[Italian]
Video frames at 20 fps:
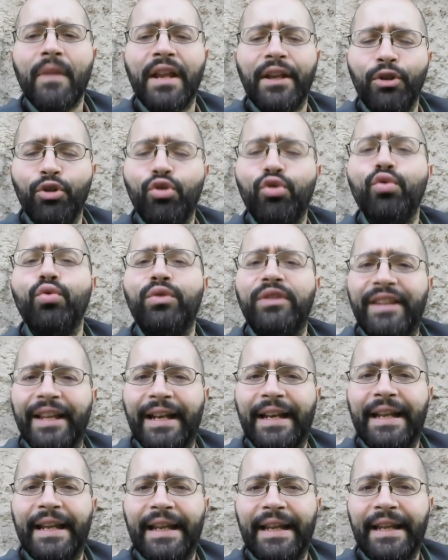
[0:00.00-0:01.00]
in tutte
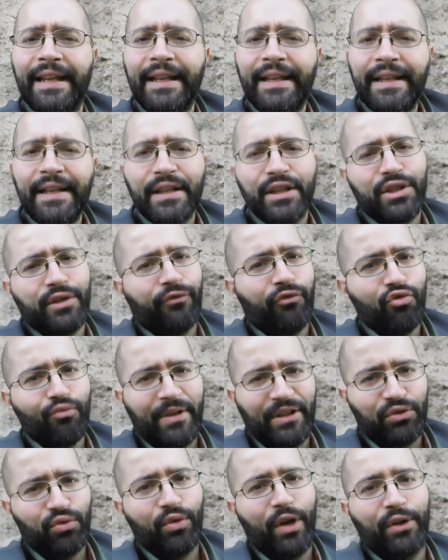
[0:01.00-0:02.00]
le
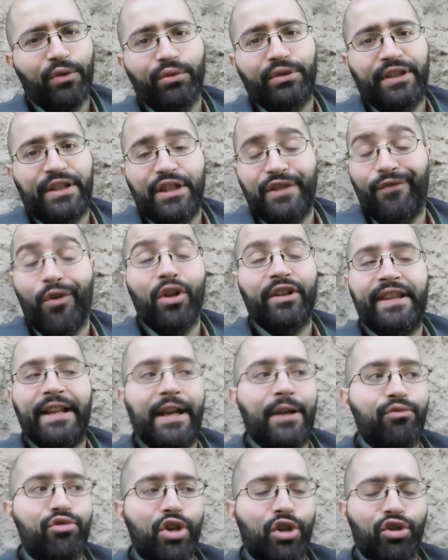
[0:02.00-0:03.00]
sfumature, in tutti i risvolti che
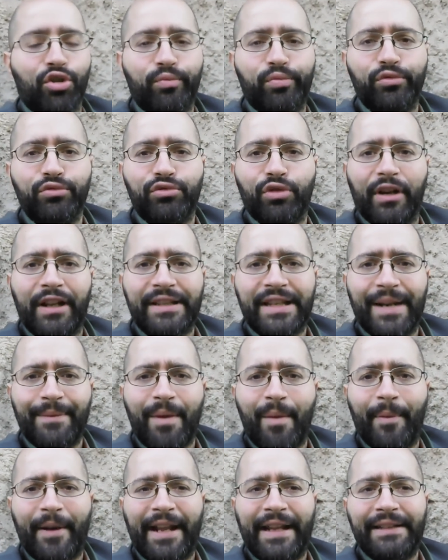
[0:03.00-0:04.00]
a un certo punto la
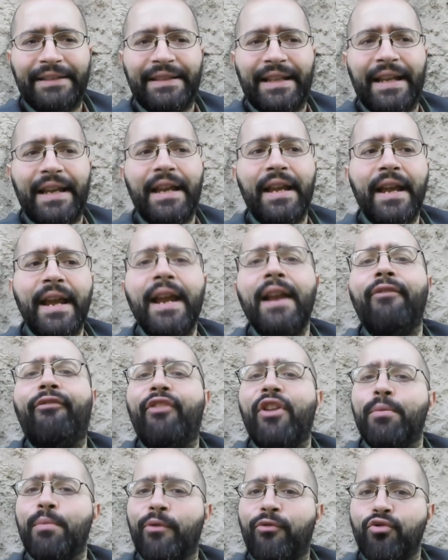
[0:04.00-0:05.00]
trama prende, il
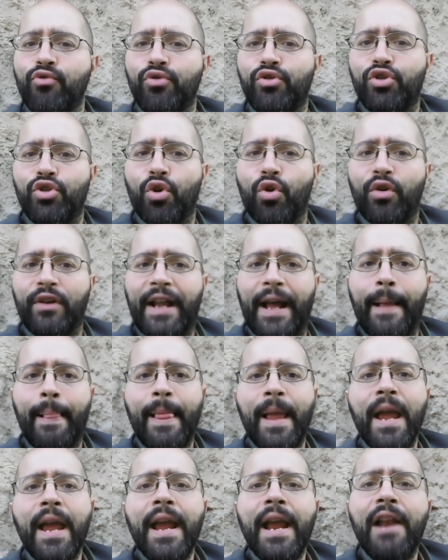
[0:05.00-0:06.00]
film funziona.
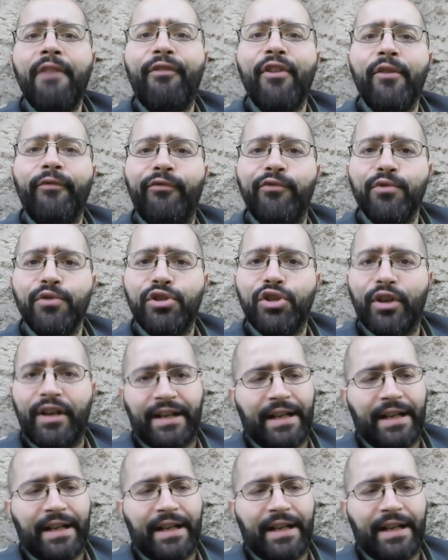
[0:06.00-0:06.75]
Il film funziona